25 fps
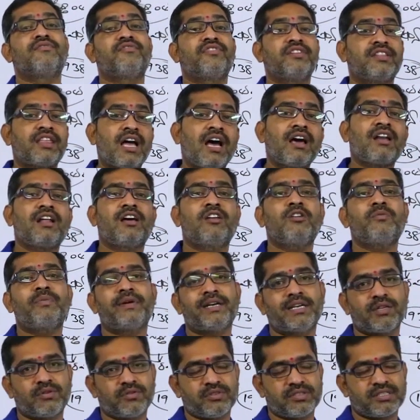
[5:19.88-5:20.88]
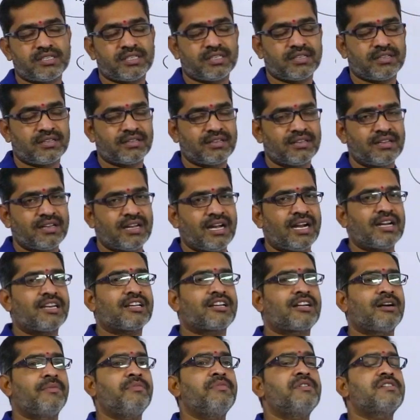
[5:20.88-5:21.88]
విధానాలు బయటకు వచ్చింది అంటే
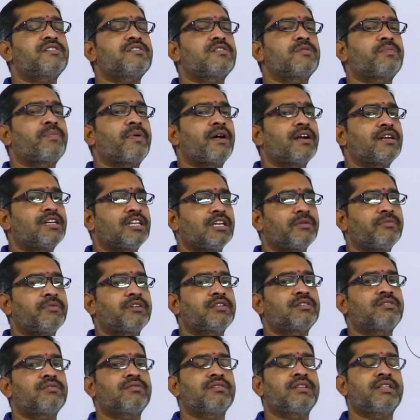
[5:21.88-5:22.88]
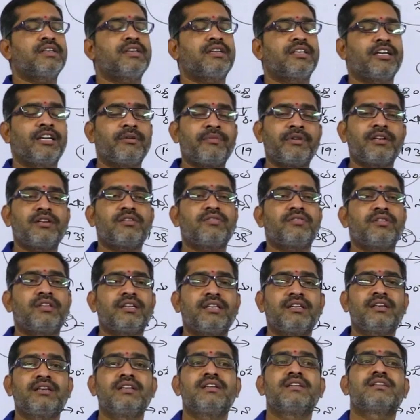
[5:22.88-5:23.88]
కమ్యూనిస్ట్ పార్టీ ఏమంటుంది ఏమంటుంది
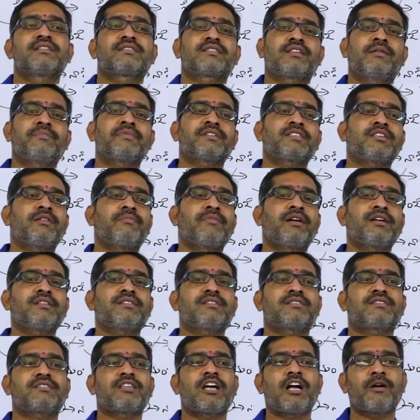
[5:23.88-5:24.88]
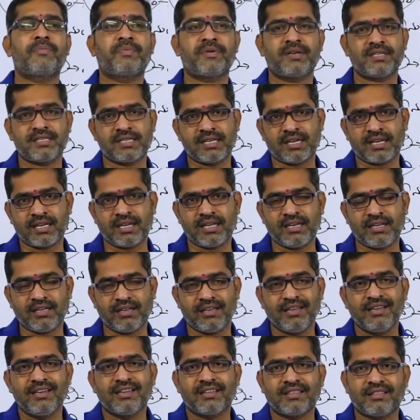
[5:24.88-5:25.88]
సమ సమాజ స్థాపన జరగాలి
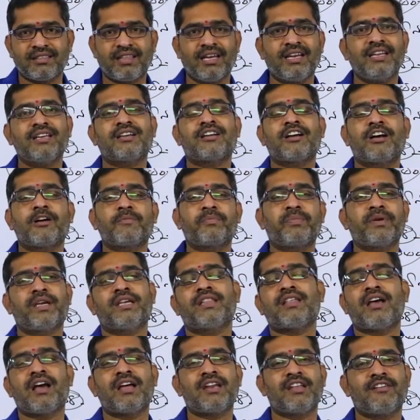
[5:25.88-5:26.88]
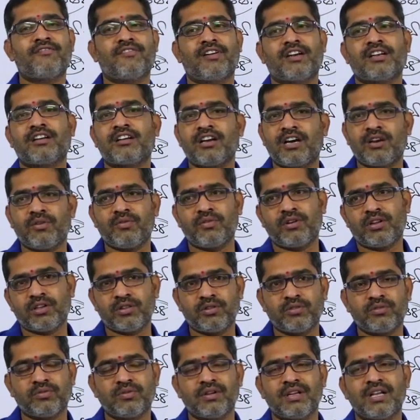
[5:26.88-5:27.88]
ధనిక పేద అనే వర్గాలు
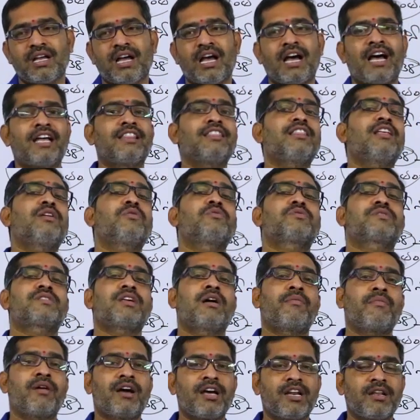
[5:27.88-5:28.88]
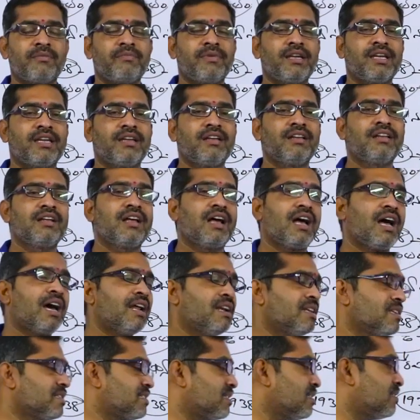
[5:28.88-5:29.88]
ఉండదు అందరూ సమానమే
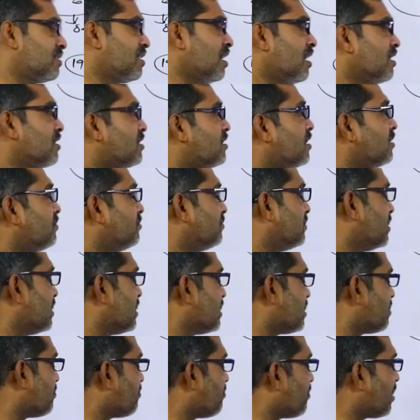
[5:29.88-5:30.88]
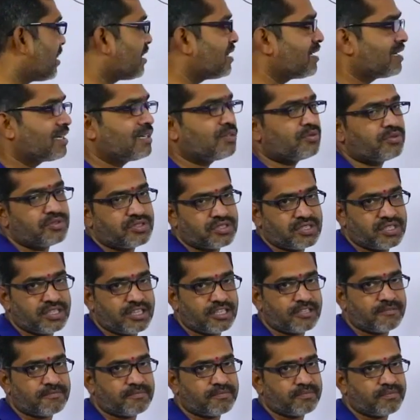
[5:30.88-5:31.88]
అనే సిద్ధాంతం మన దగ్గరకు
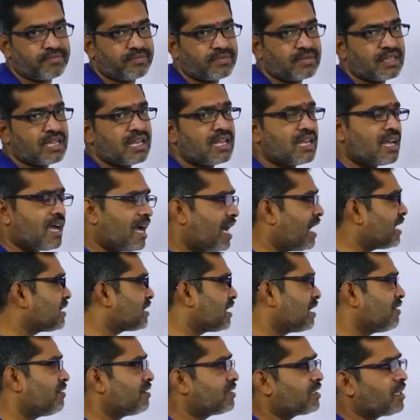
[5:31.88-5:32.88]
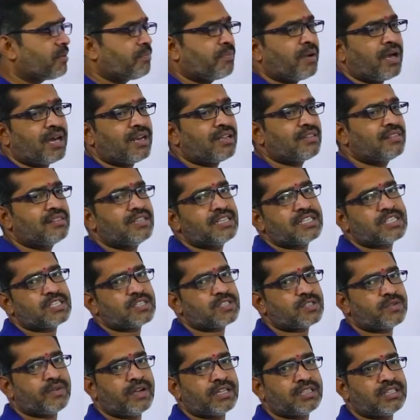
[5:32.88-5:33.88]
వచ్చింది ఆ తర్వాత భారతదేశ
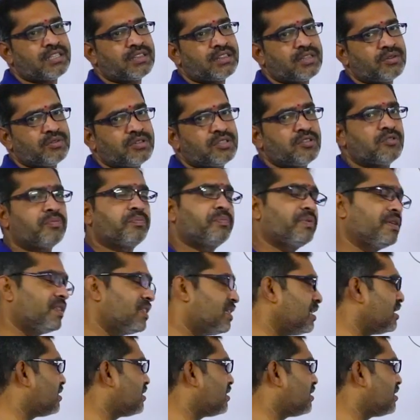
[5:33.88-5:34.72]
స్వాతంత్ర ఉద్యమం పెద్ద